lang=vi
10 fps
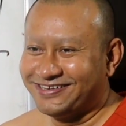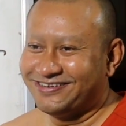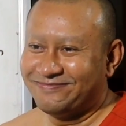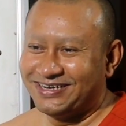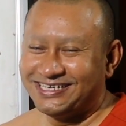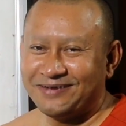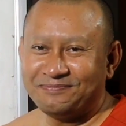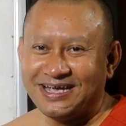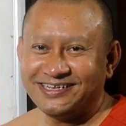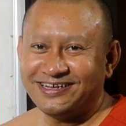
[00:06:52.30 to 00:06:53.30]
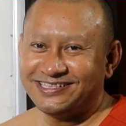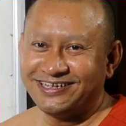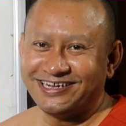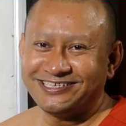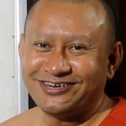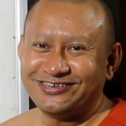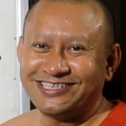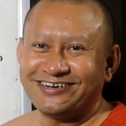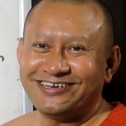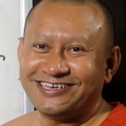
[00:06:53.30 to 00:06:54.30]
đời mình chăm bạch đời tôi là trôi
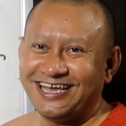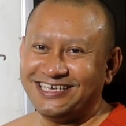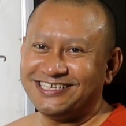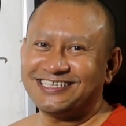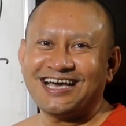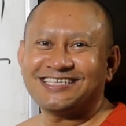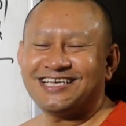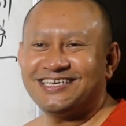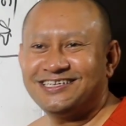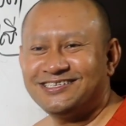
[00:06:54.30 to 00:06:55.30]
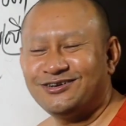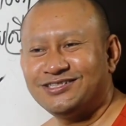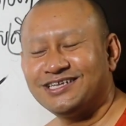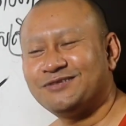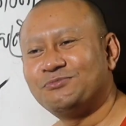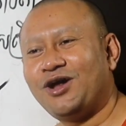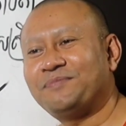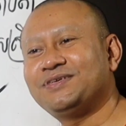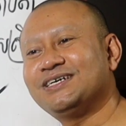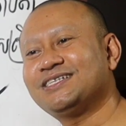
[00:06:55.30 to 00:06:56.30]
tật ở đây giờ xạ xây nó trôi tật tầm
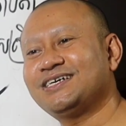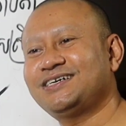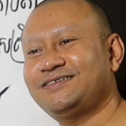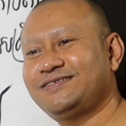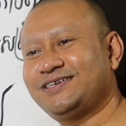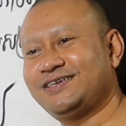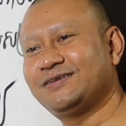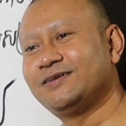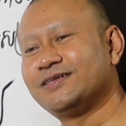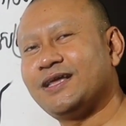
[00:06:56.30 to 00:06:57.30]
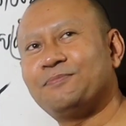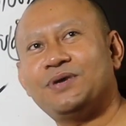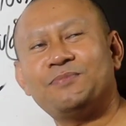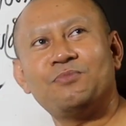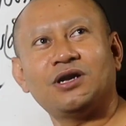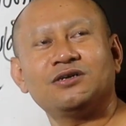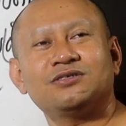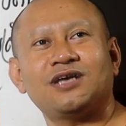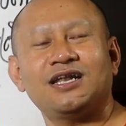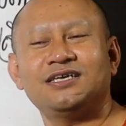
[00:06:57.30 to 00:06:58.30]
lọp dương thế tạm pet bọn của
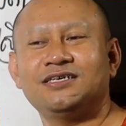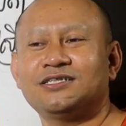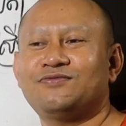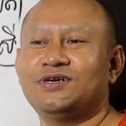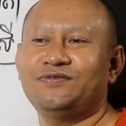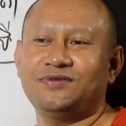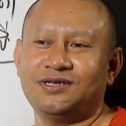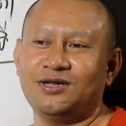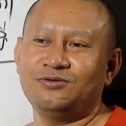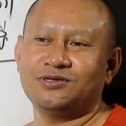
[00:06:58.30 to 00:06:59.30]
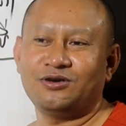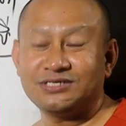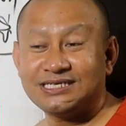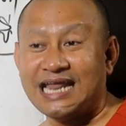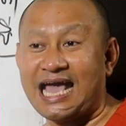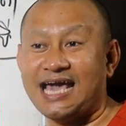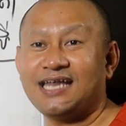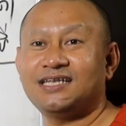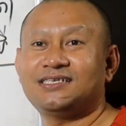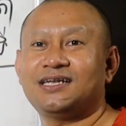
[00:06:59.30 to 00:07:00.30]
sau là dương thưa vì nâu non sạch
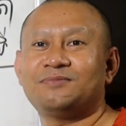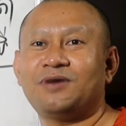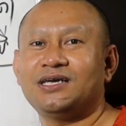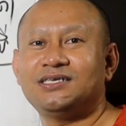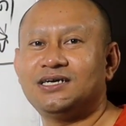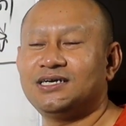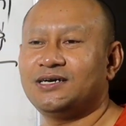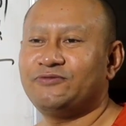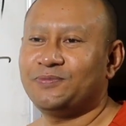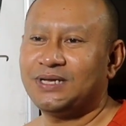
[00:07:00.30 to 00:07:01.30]
đa nó chật bao dương vì